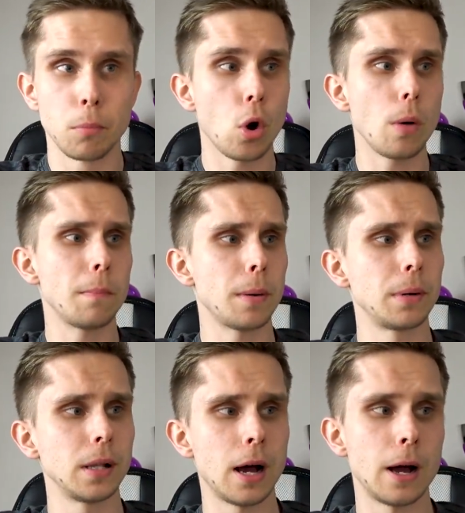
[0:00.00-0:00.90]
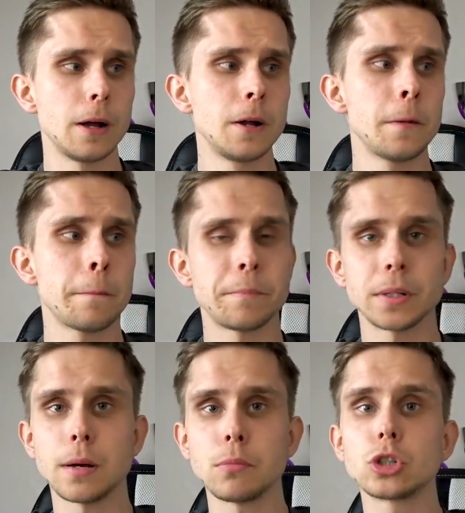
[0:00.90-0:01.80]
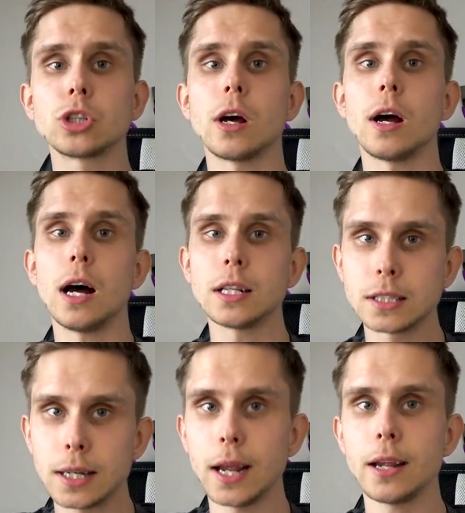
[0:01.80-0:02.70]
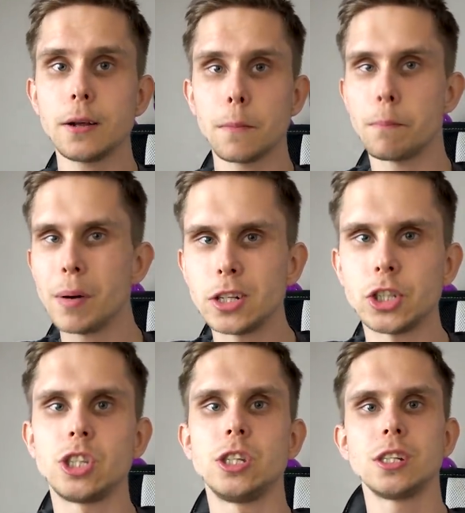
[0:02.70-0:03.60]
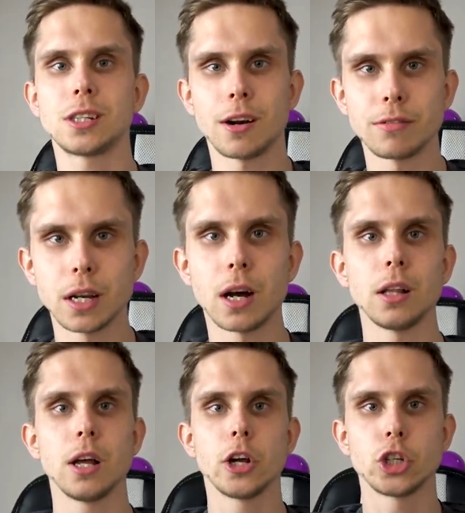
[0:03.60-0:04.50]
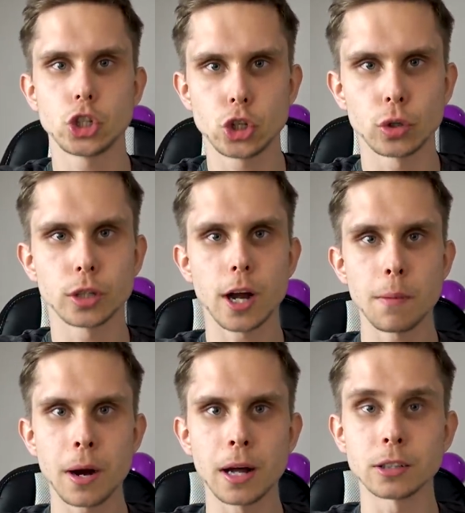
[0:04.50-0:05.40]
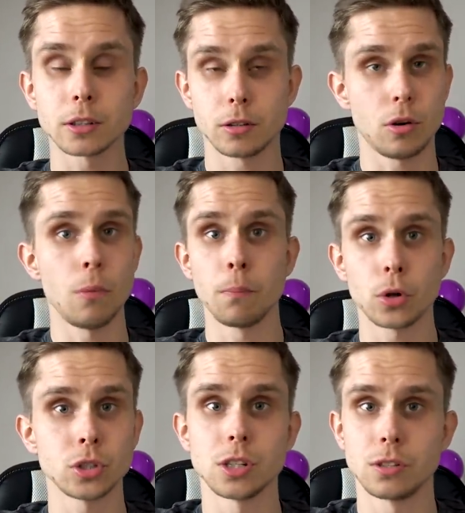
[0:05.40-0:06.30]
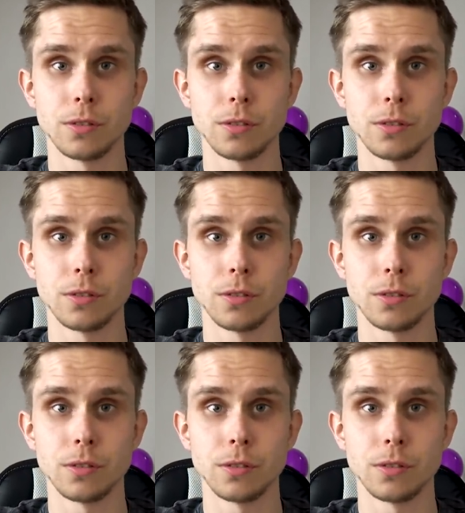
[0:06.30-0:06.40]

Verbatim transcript: бомба была, потому что Андрей почти сравнял счет команд. Он просто